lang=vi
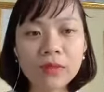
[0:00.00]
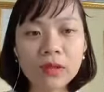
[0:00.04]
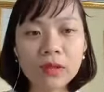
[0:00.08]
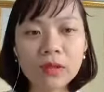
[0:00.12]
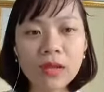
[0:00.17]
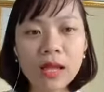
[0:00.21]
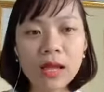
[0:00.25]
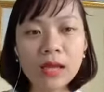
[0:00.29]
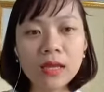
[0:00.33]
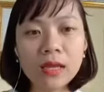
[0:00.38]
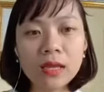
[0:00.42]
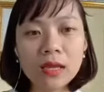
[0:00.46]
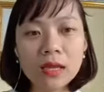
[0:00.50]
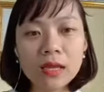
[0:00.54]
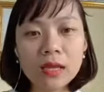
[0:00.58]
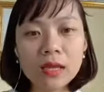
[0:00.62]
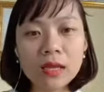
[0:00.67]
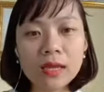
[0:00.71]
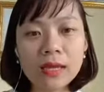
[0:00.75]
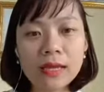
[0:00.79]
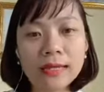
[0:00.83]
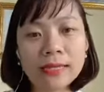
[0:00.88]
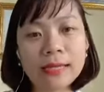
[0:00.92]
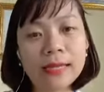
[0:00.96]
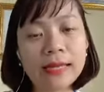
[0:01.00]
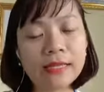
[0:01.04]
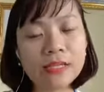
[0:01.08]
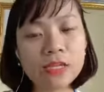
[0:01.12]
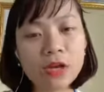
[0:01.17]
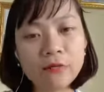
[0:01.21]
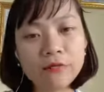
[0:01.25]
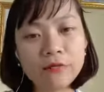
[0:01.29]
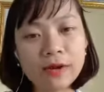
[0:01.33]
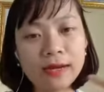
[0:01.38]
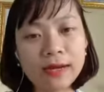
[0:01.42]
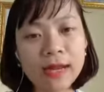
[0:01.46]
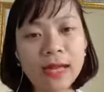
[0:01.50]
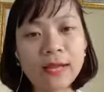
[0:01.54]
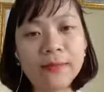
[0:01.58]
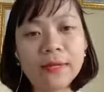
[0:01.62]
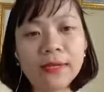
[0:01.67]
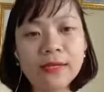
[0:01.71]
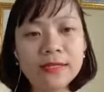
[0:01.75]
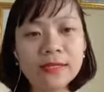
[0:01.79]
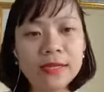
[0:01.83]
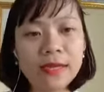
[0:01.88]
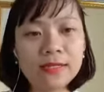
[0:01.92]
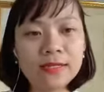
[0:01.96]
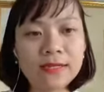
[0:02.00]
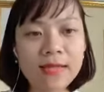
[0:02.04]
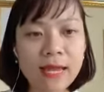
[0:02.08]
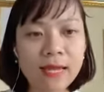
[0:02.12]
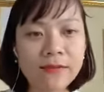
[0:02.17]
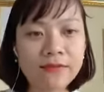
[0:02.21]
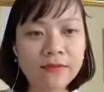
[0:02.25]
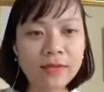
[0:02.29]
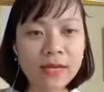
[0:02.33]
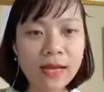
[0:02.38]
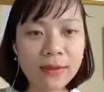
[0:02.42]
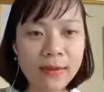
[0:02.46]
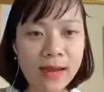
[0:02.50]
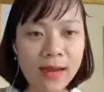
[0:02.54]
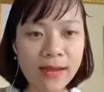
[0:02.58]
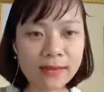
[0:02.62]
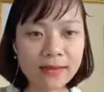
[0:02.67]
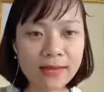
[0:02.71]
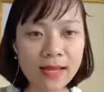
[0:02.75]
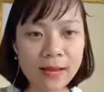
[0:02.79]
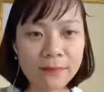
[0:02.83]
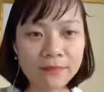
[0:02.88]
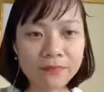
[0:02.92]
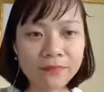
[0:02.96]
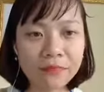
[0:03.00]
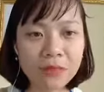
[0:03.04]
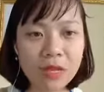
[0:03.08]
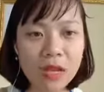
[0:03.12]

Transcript: Đấy. Thì trong phần này mình chia sẻ với các bạn gì ạ?